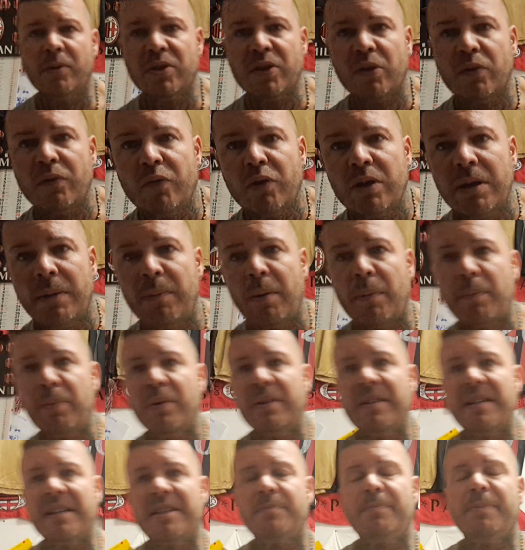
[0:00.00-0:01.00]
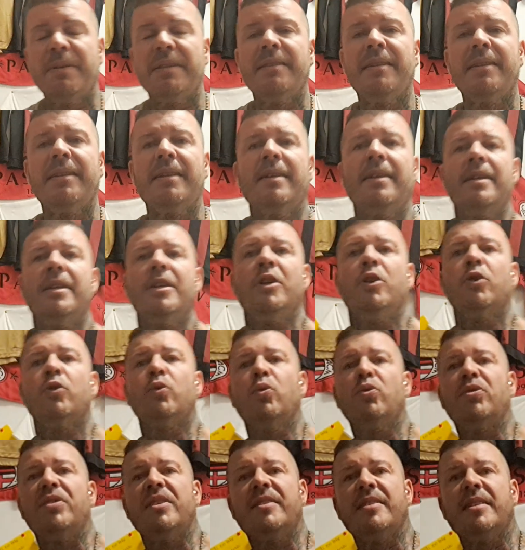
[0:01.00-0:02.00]
se non vogliamo proprio andare a spendere
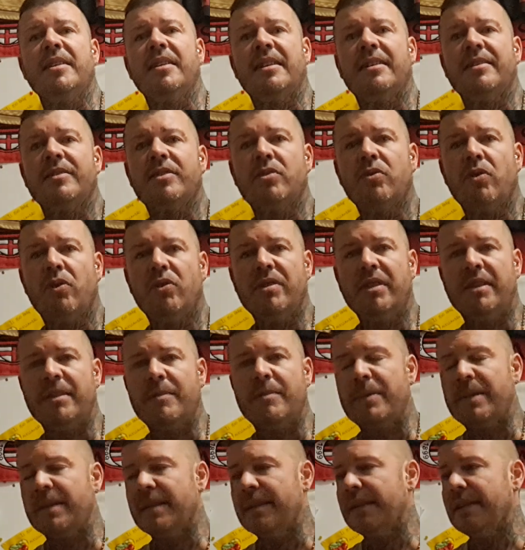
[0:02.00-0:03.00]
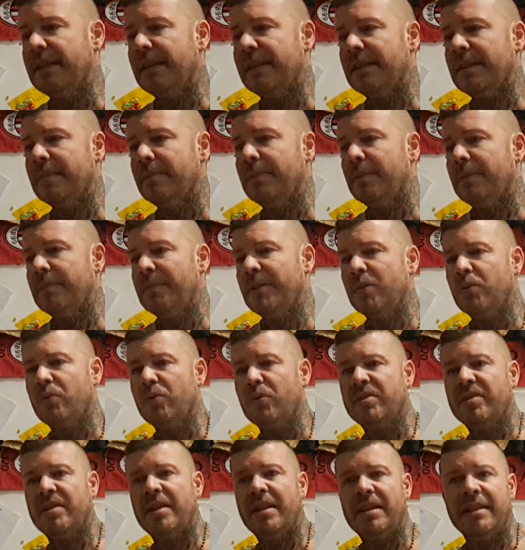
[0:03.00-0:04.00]
tutti questi gran soldi, anche perché Cardi per me non
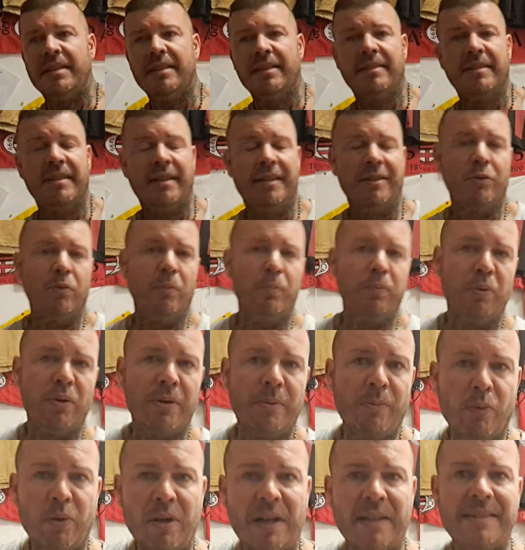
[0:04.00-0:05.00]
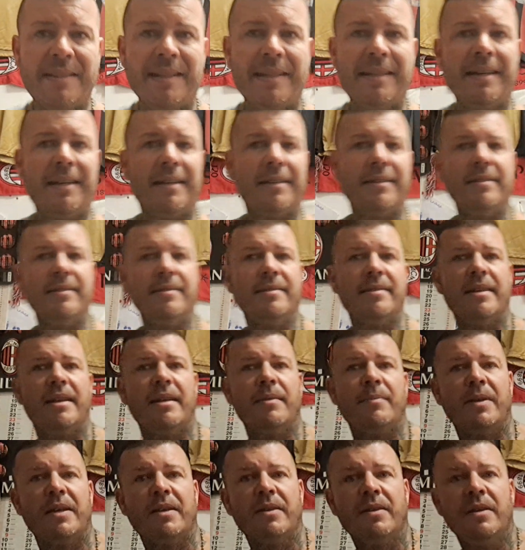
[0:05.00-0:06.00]
costerà neanche tanto, oppure Morata e Cardi
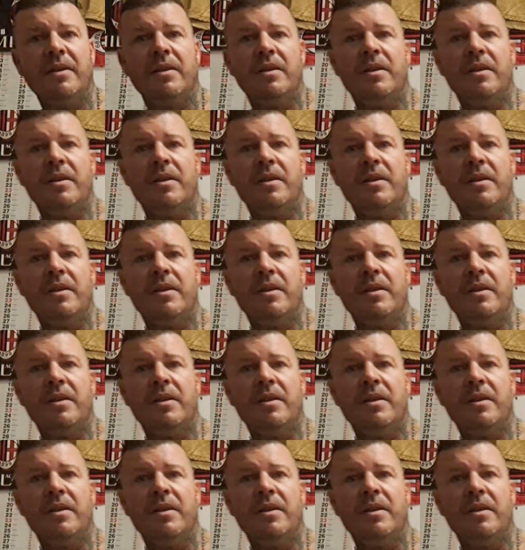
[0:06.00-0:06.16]
insieme,